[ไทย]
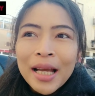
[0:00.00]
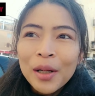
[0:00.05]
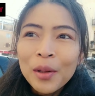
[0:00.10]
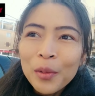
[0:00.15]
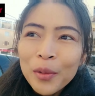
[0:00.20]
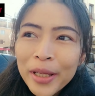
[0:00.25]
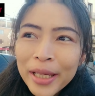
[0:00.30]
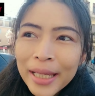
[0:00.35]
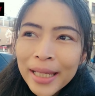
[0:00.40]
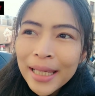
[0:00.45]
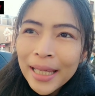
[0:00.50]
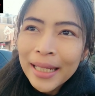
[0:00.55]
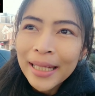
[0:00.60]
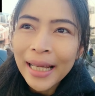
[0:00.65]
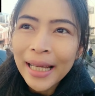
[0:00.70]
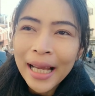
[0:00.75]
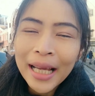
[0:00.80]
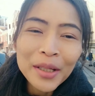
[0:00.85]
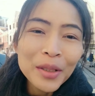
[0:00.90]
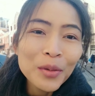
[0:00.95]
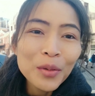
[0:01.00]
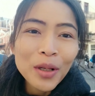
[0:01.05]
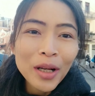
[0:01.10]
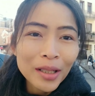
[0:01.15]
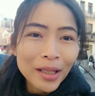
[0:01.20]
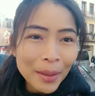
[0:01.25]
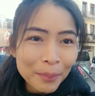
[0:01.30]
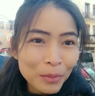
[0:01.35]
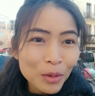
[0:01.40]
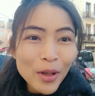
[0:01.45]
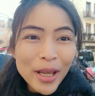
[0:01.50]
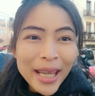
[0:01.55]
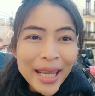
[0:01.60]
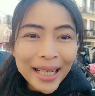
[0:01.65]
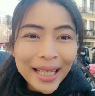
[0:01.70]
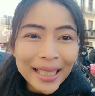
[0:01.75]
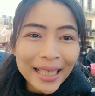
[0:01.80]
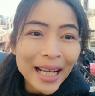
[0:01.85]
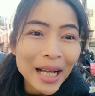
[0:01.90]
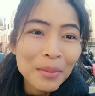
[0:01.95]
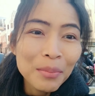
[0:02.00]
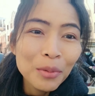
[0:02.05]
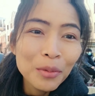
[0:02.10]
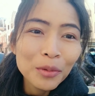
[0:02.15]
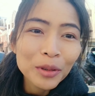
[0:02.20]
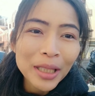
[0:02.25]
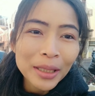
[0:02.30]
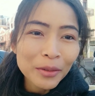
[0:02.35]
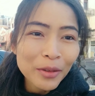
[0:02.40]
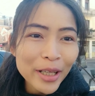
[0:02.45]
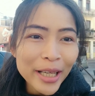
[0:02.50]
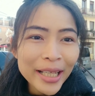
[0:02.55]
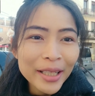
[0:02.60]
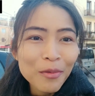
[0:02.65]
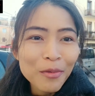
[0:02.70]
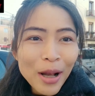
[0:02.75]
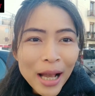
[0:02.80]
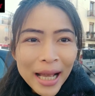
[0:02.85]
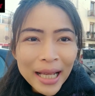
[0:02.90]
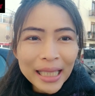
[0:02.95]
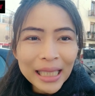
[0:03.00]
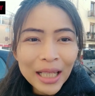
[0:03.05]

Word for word: คุยนะคะดูกับตัวเองนะคะ พูดกับตัวเองว่า